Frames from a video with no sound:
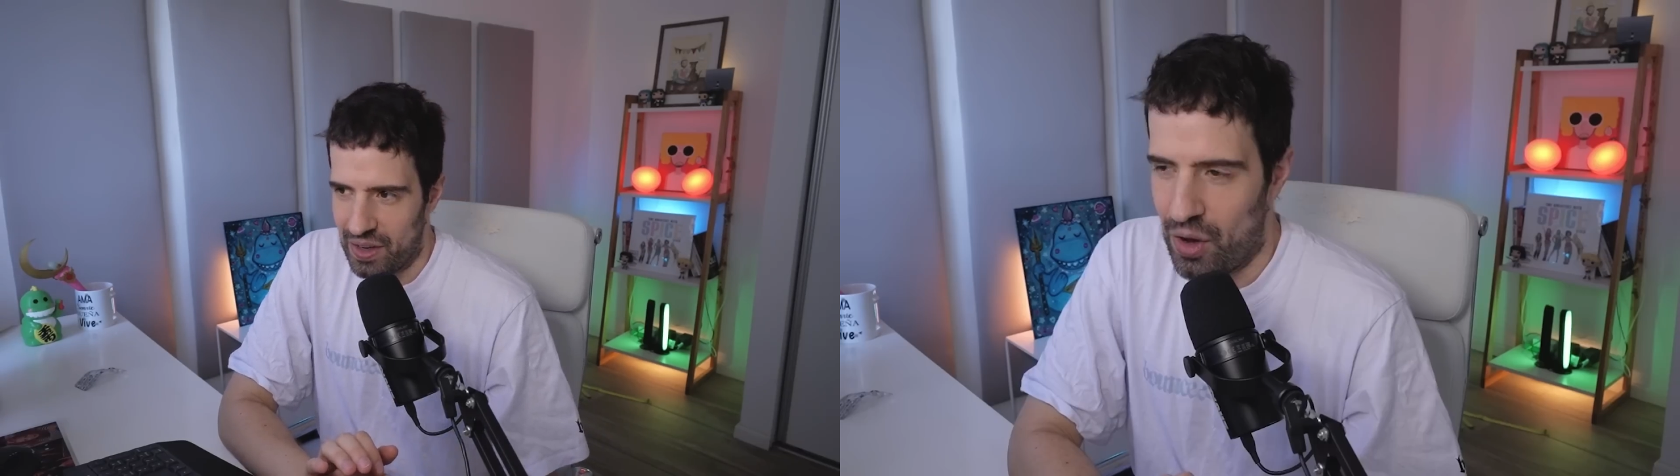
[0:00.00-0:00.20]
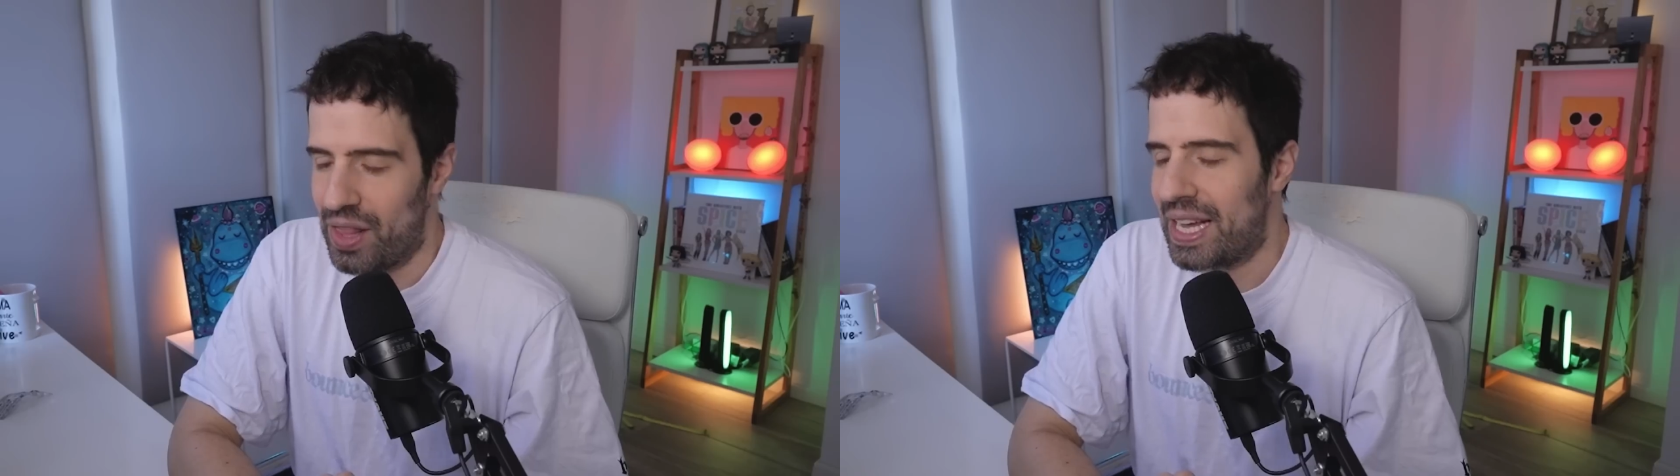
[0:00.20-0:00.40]

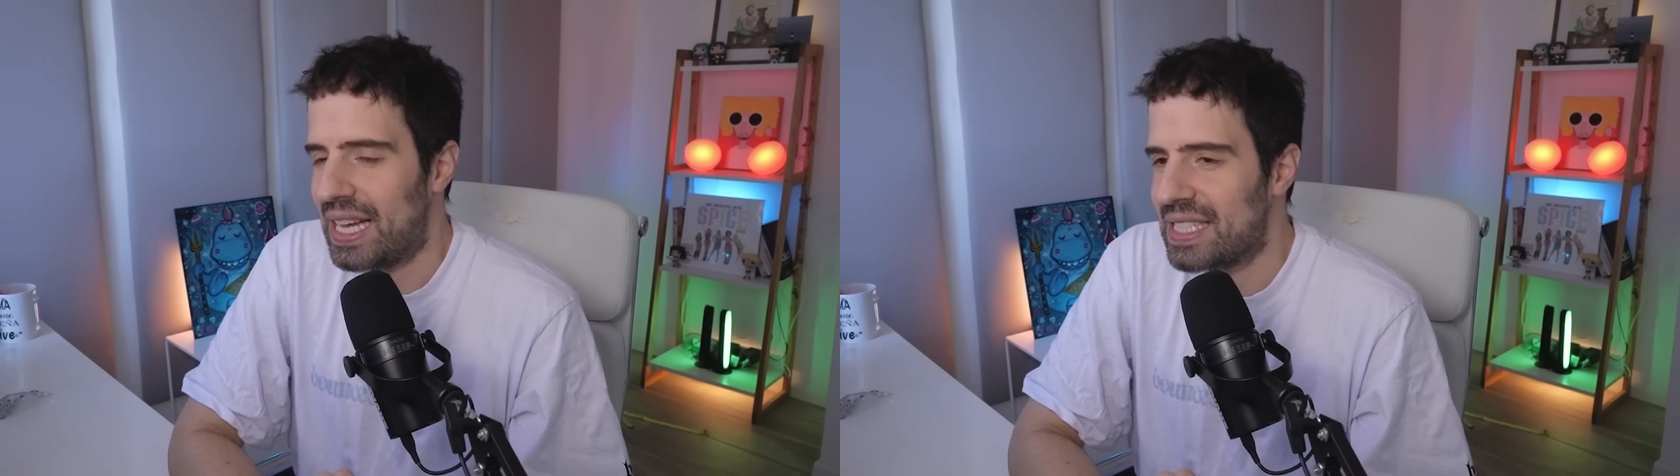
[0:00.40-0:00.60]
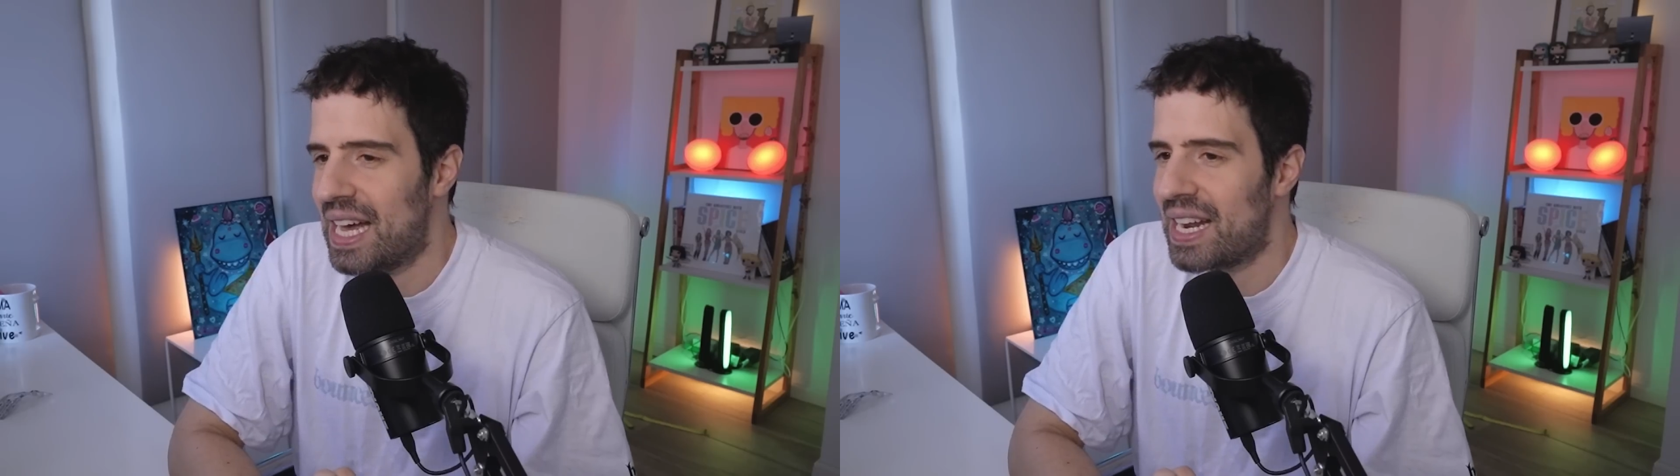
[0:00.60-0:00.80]
o
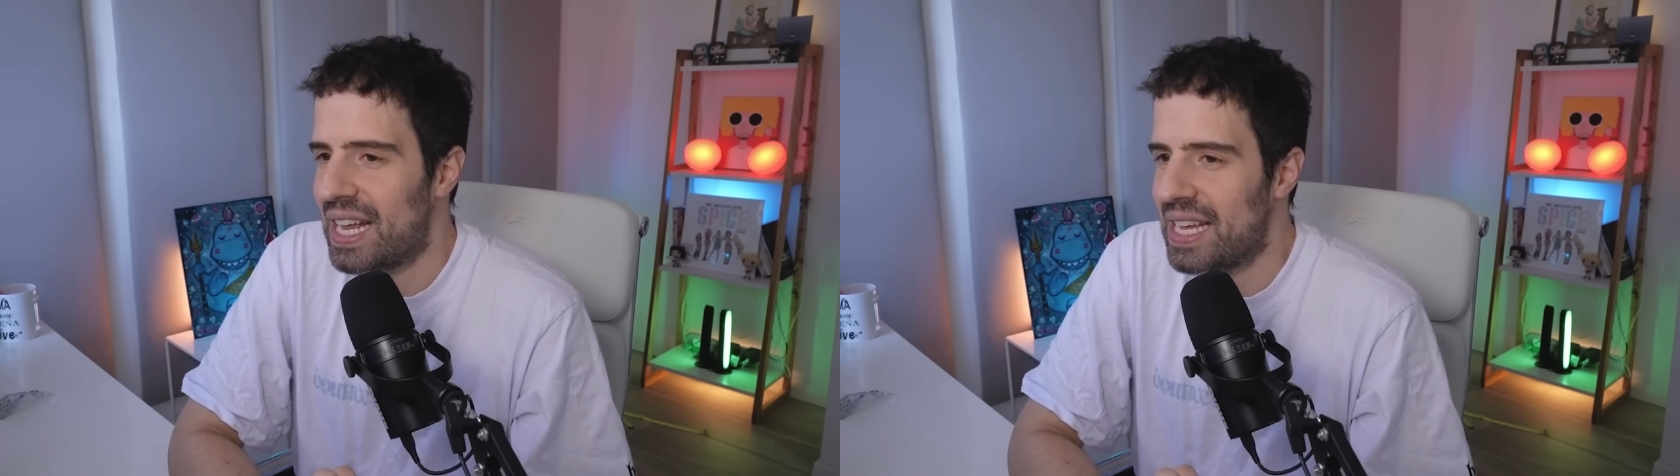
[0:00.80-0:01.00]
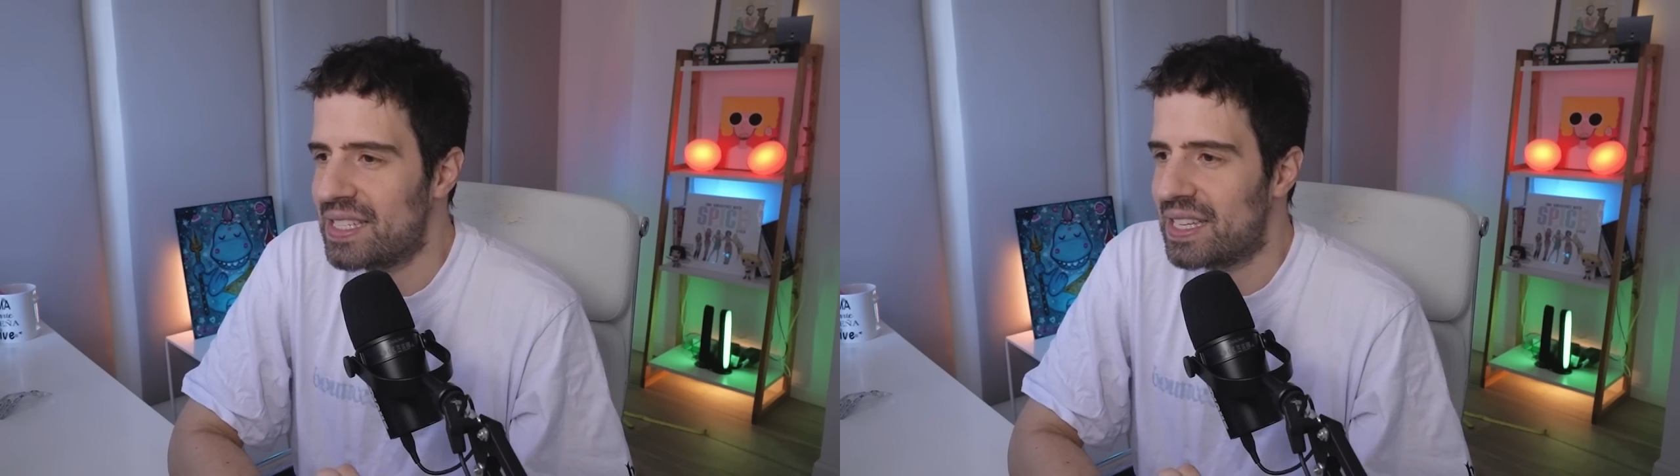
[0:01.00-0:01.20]
descansar
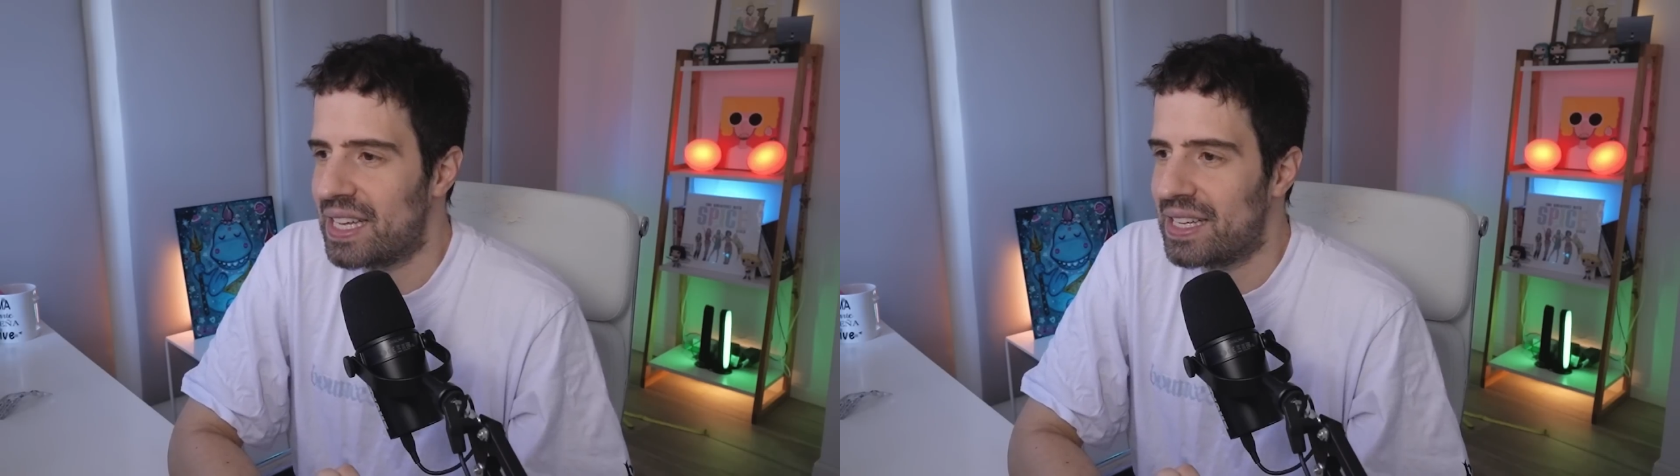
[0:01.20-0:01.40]
es